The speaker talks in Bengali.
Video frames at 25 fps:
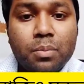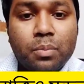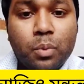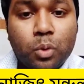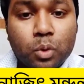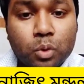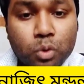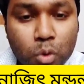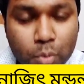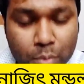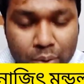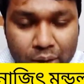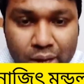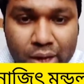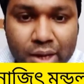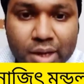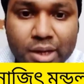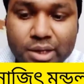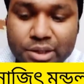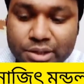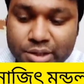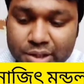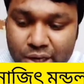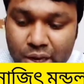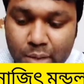প্রথমেই
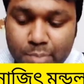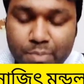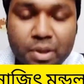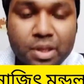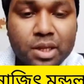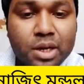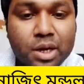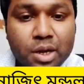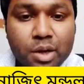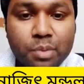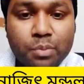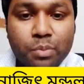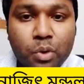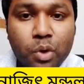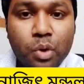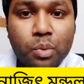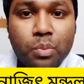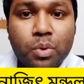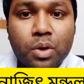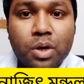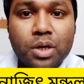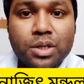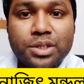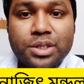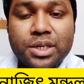যেটা আপনাদেরকে
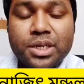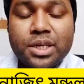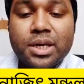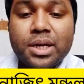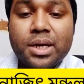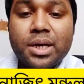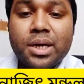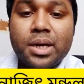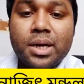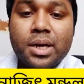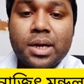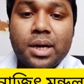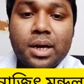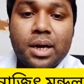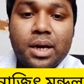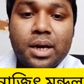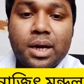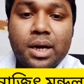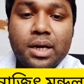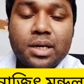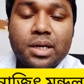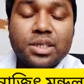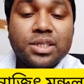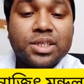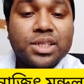বলবো যে
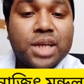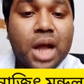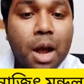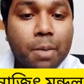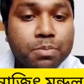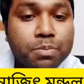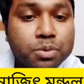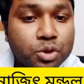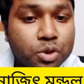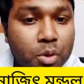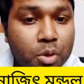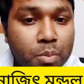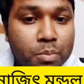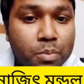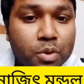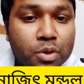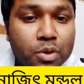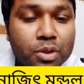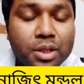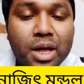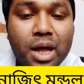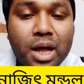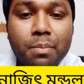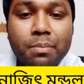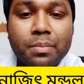সাপ
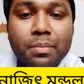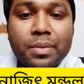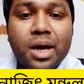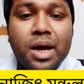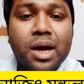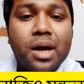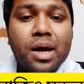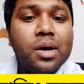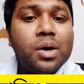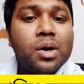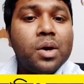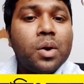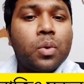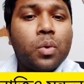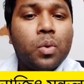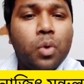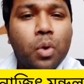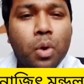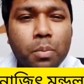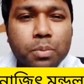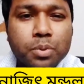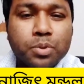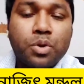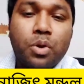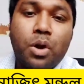সম্বন্ধে আমরা
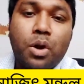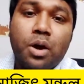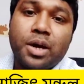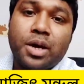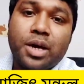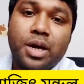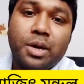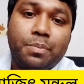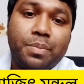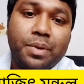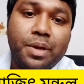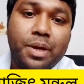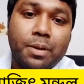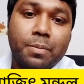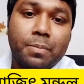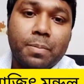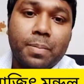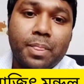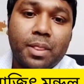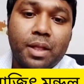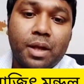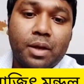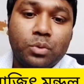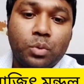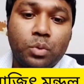খুব সংক্ষেপে
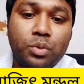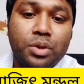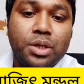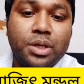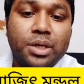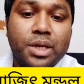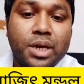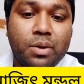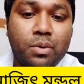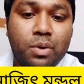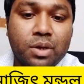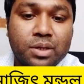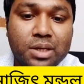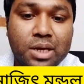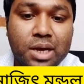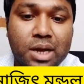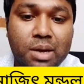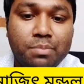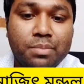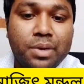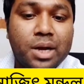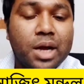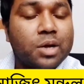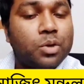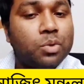দু তিনটে কথা
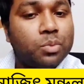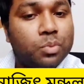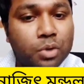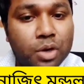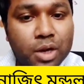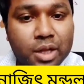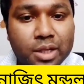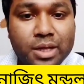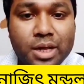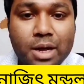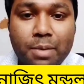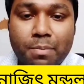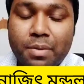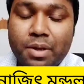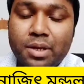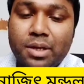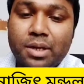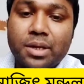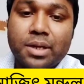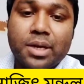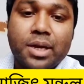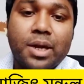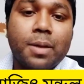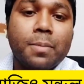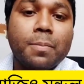আমরা একটু বলে দিই
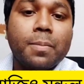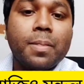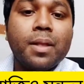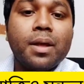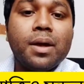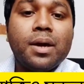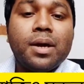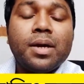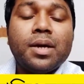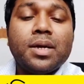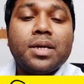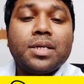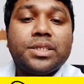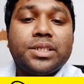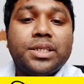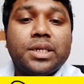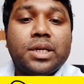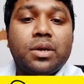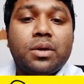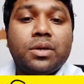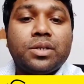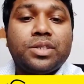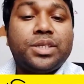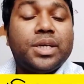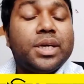আপনাদেরকে
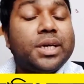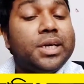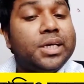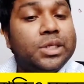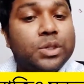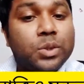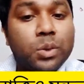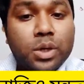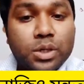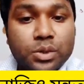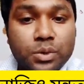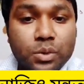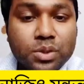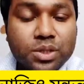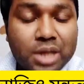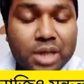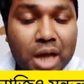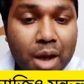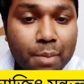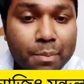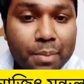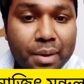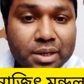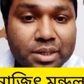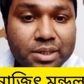সেটা হচ্ছে কিছু কিছু
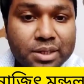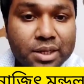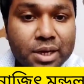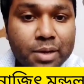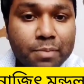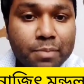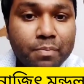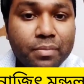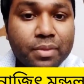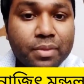সাপ আছে